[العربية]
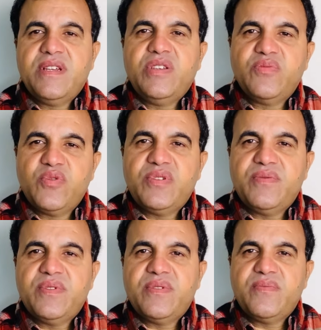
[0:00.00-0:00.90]

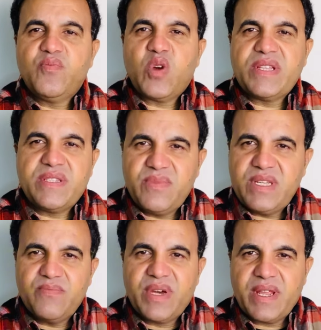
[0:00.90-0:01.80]
يجيبون
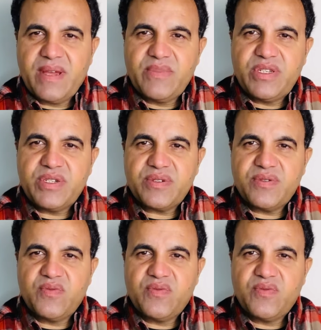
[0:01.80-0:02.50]
مقدمين برامج